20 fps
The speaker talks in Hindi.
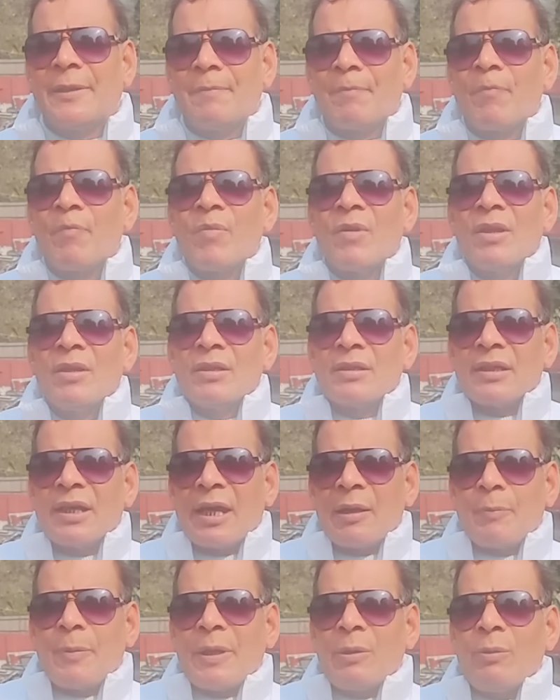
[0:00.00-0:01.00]
करके
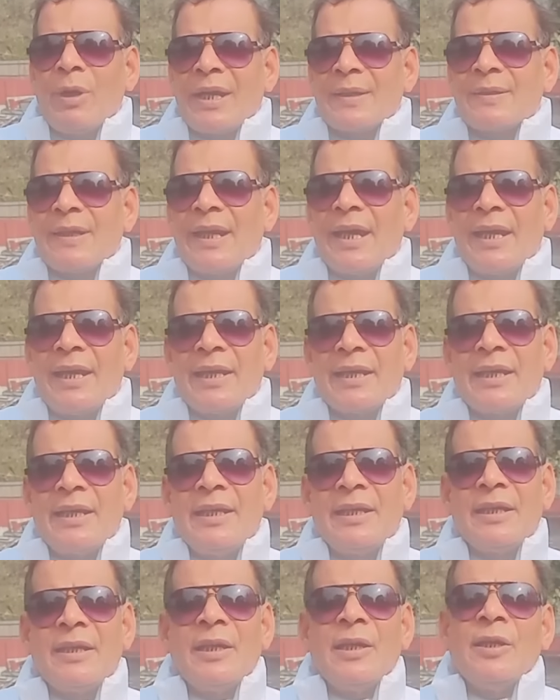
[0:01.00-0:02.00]
घर परिवार
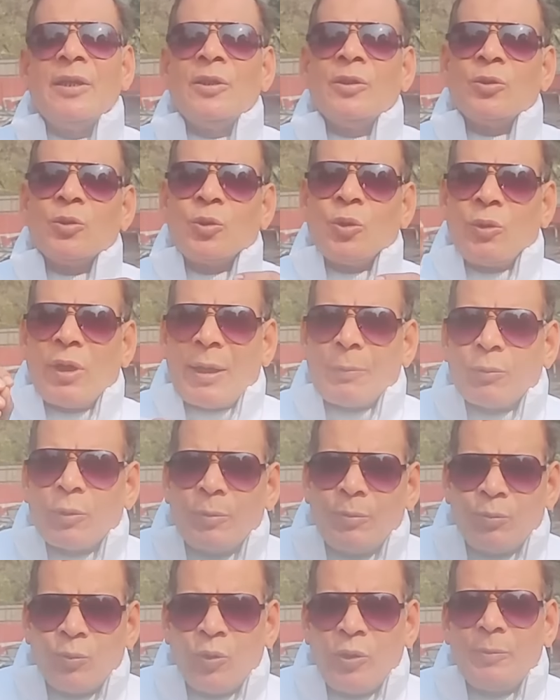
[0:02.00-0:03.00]
चलाने के लिए जो
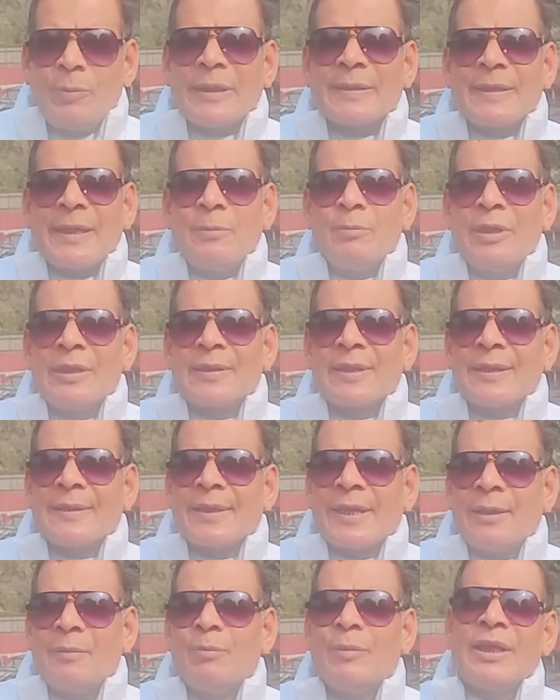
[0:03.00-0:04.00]
आपको मूल वेतन
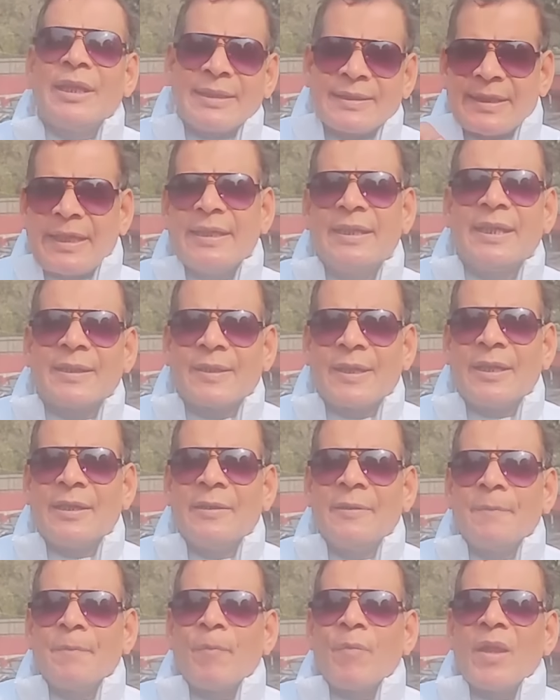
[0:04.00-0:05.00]
मिलता था मिलना
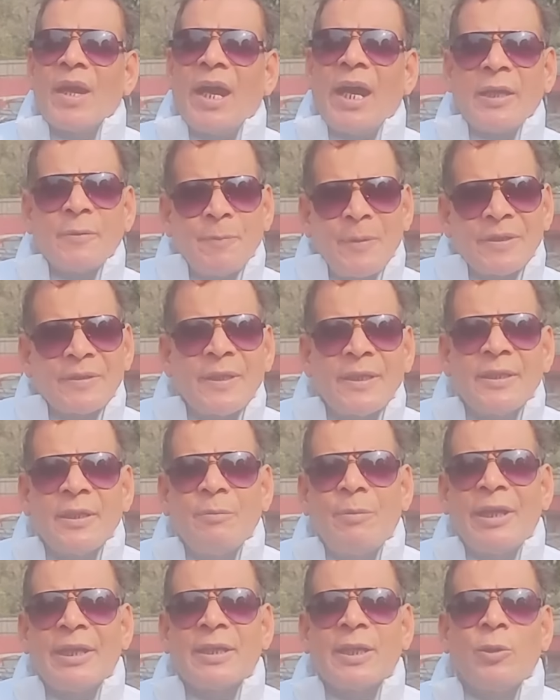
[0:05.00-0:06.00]
चाहिए था आज
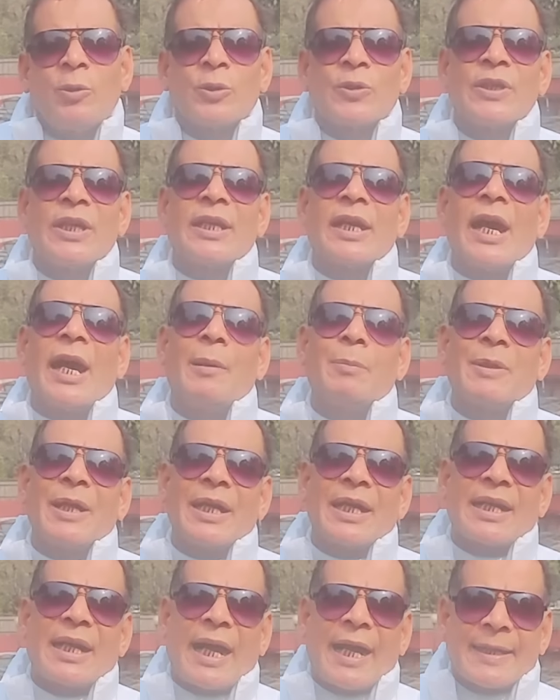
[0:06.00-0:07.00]
पेंशन डिमांड क्या होती है
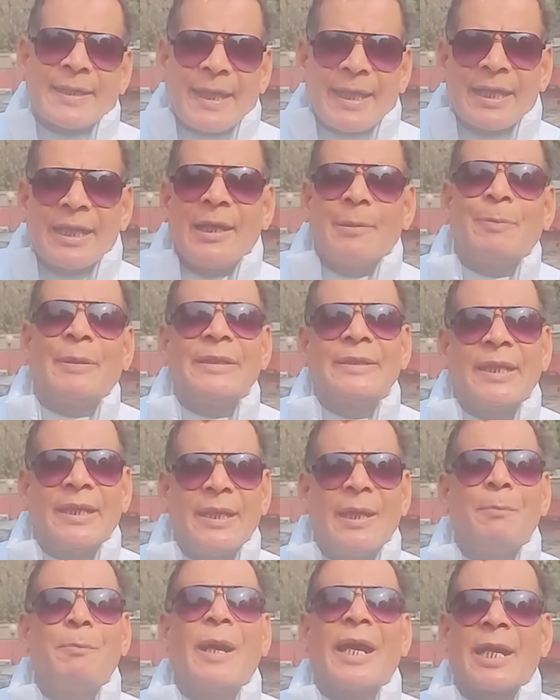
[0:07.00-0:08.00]
आपका काटा गया
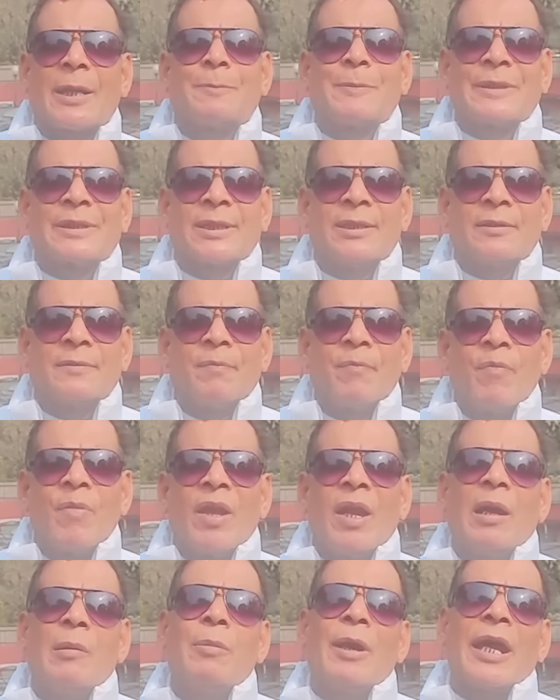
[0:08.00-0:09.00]
पैसा ना बारह
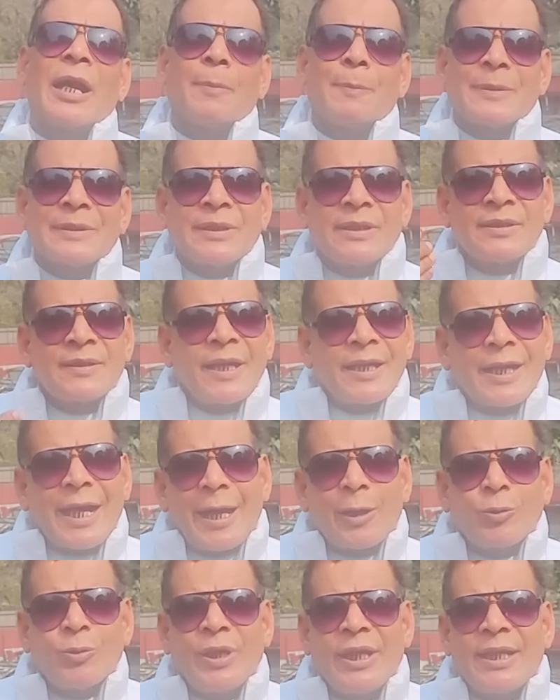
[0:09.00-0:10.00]
परसेंट अब बारह
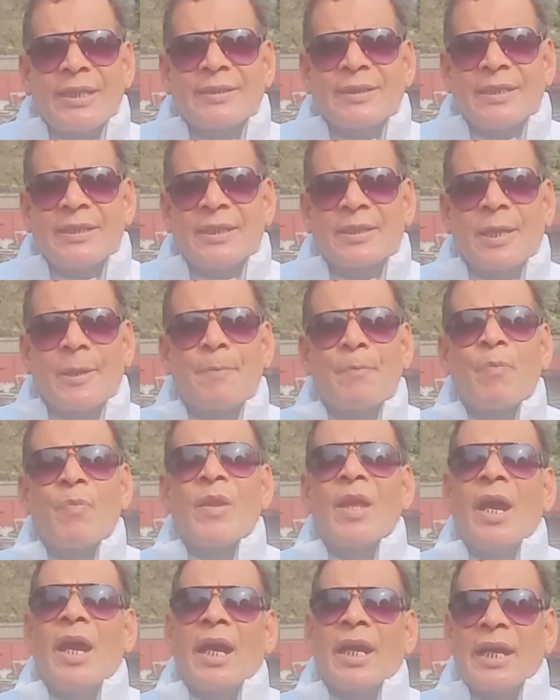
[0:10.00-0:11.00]
परसेंट सरकार को देना चाहिए
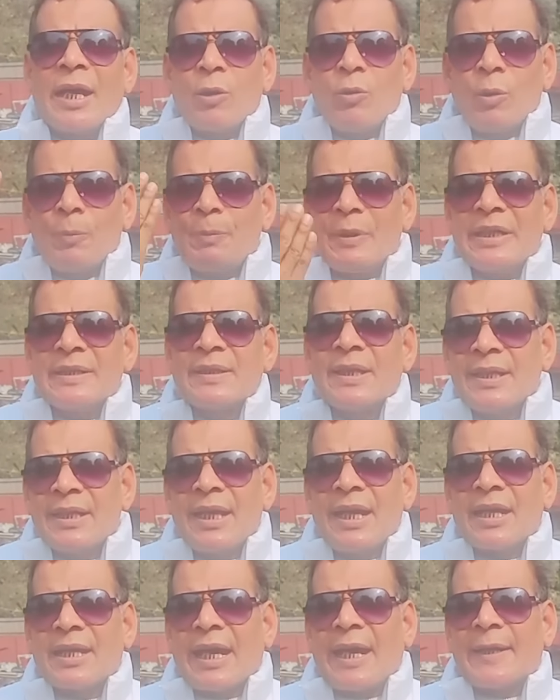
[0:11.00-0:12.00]
था अगर वो
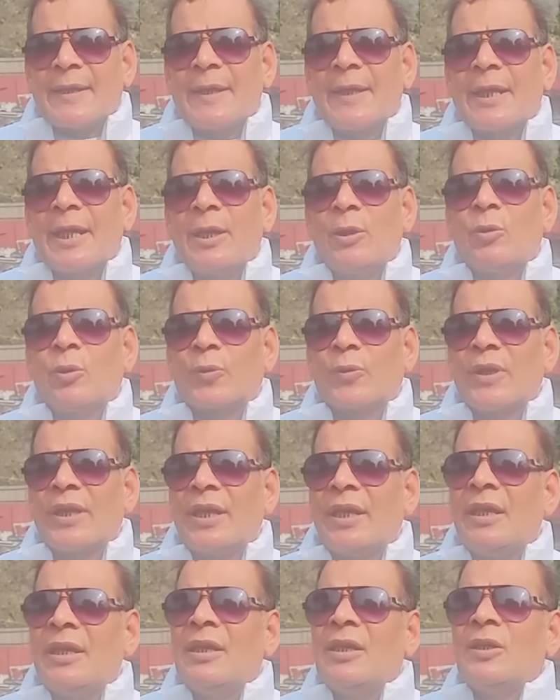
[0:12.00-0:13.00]
पैसे ना काटे गए
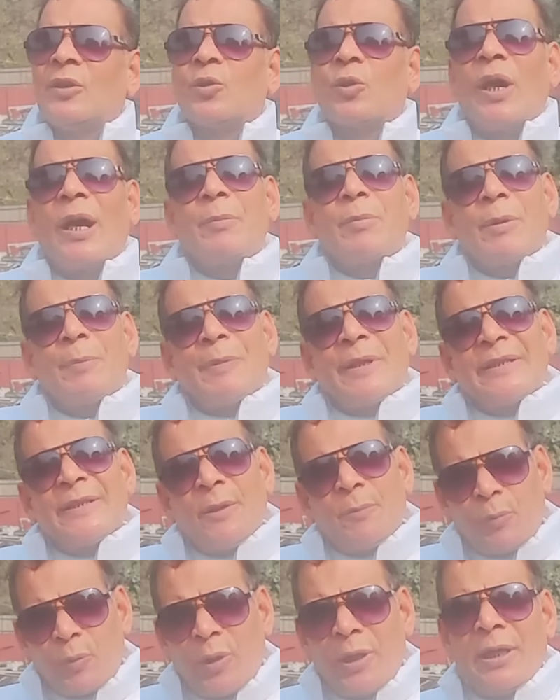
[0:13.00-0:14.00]
होते तो
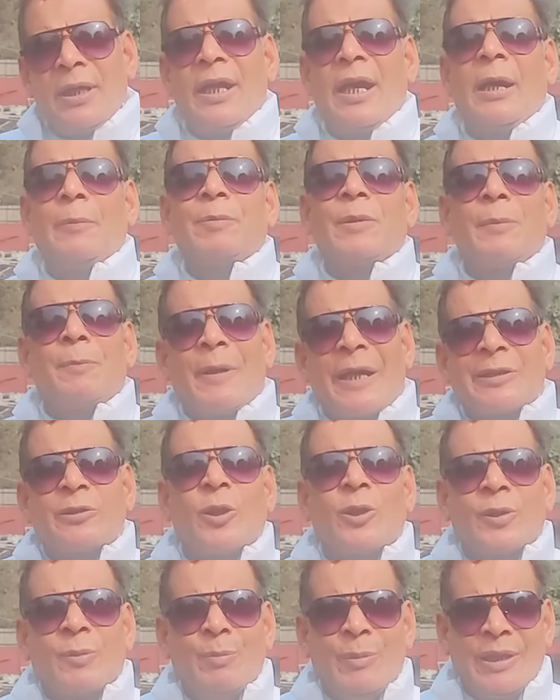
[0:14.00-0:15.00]
आपके पैसे पूरे आपके
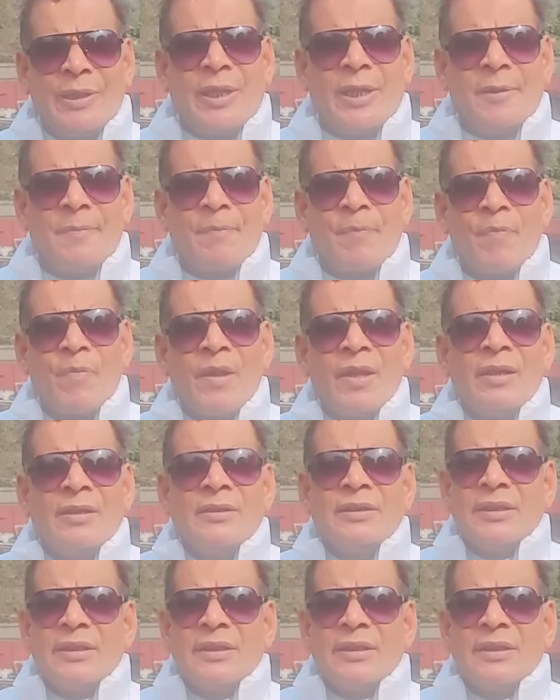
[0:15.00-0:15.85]
पास मिलते